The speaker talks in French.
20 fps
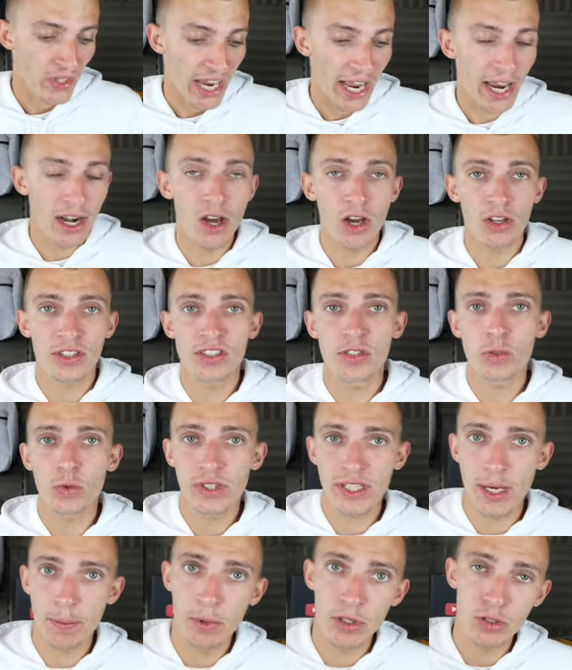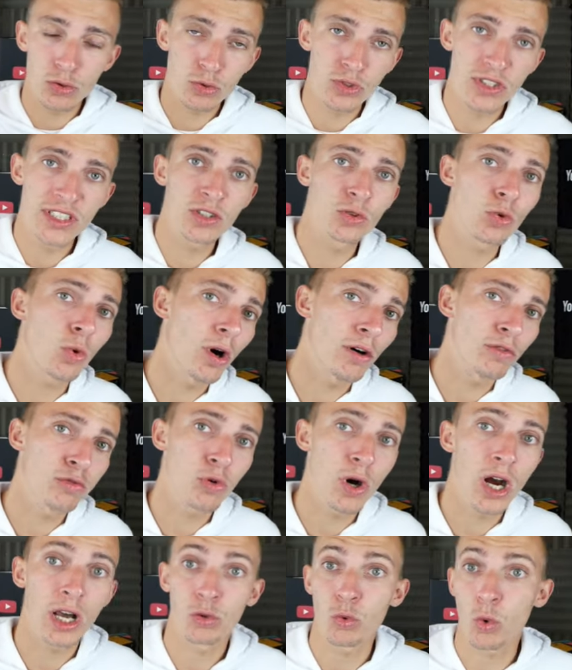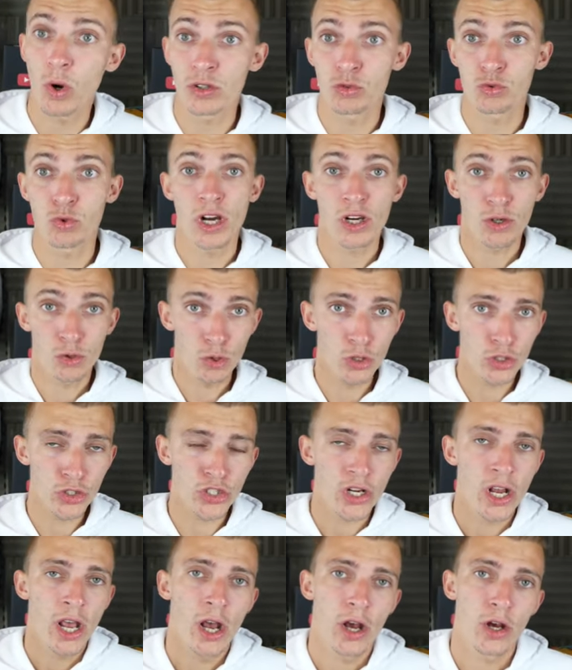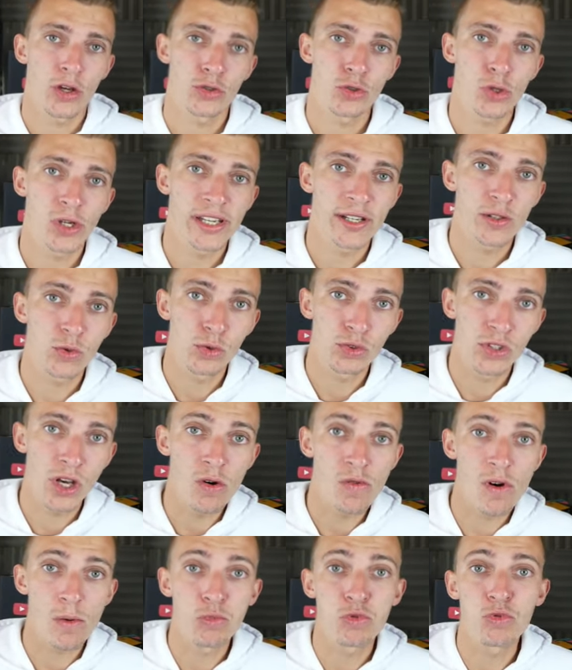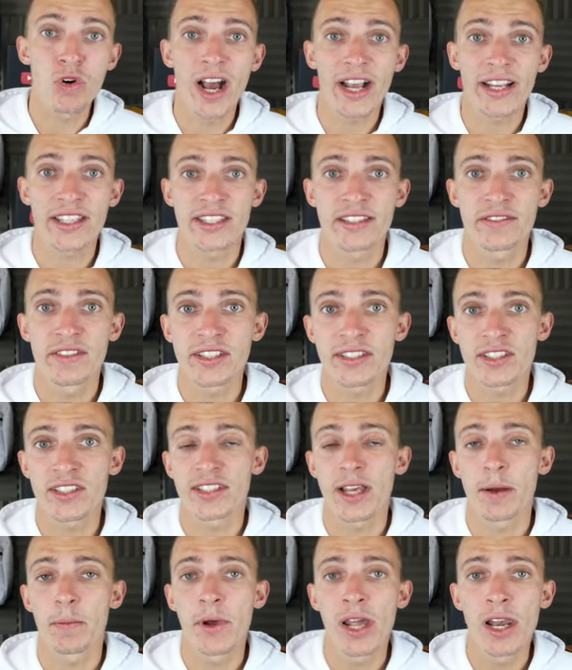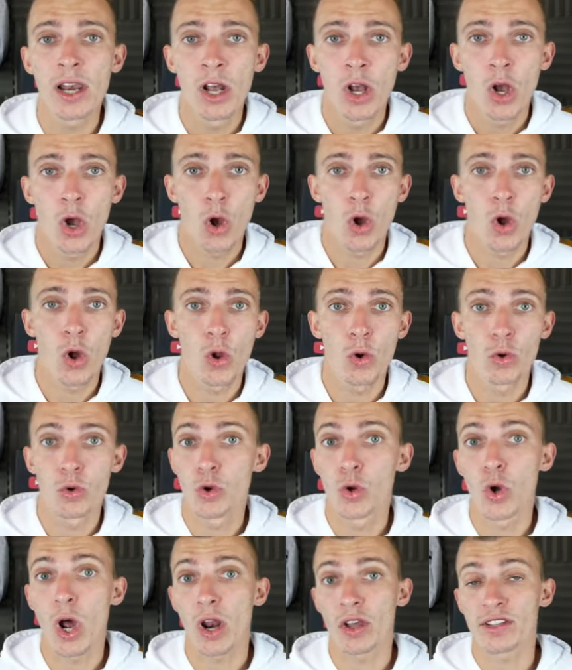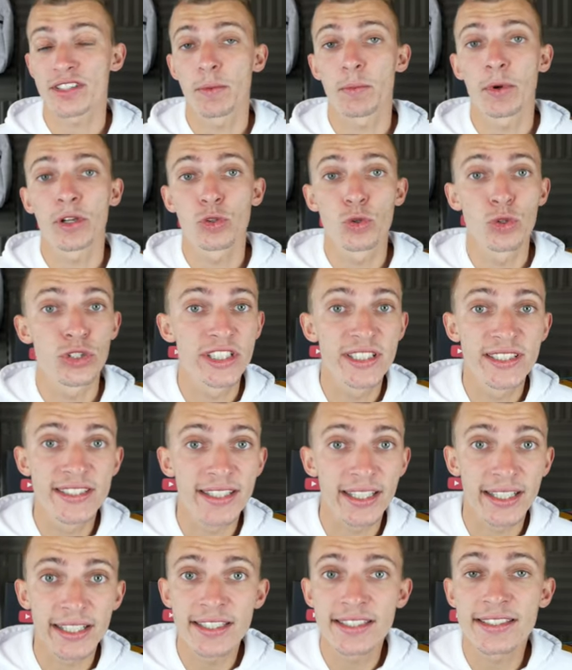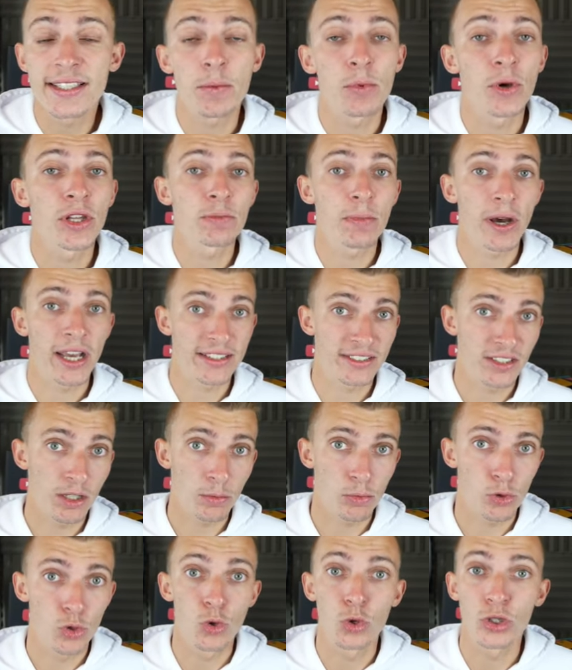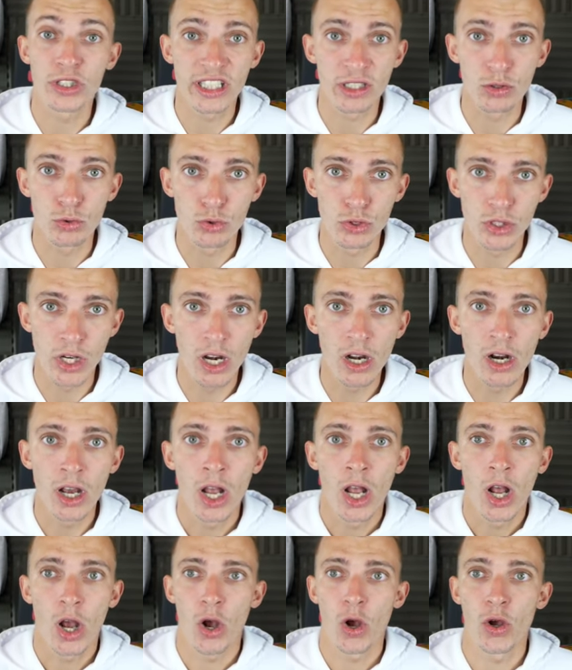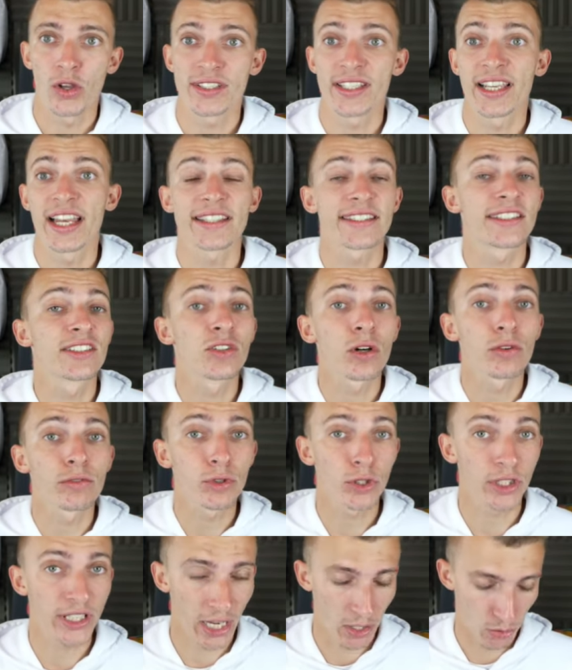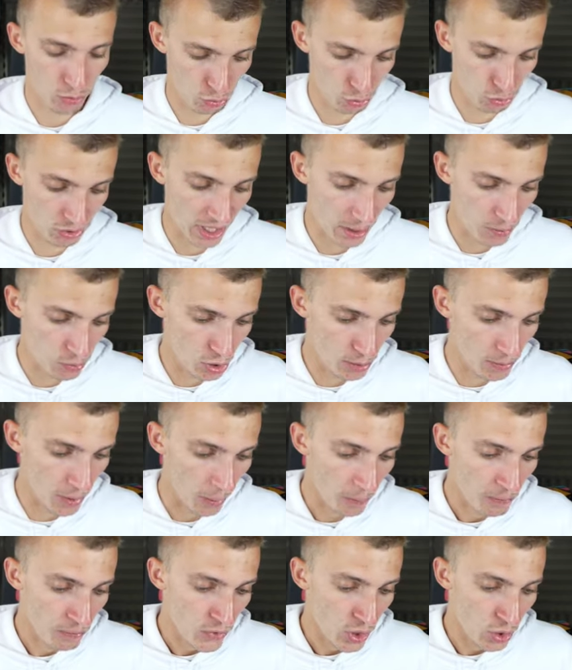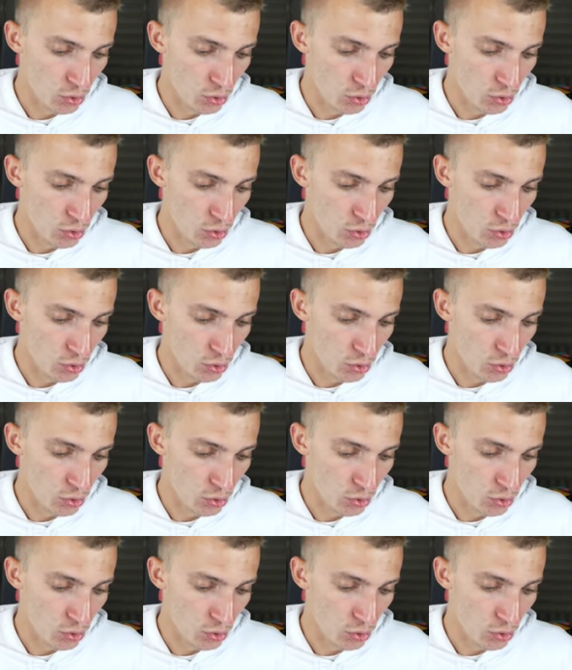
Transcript: Alors si on tapote aussi trois fois à droite ou à gauche euh, sur l'écouteur, on va pouvoir activer ce qu'ils appellent le... Alors ça peut être le D-Series, ça peut être par exemple le OK Google, c'est l'assistant vocal tout simplement.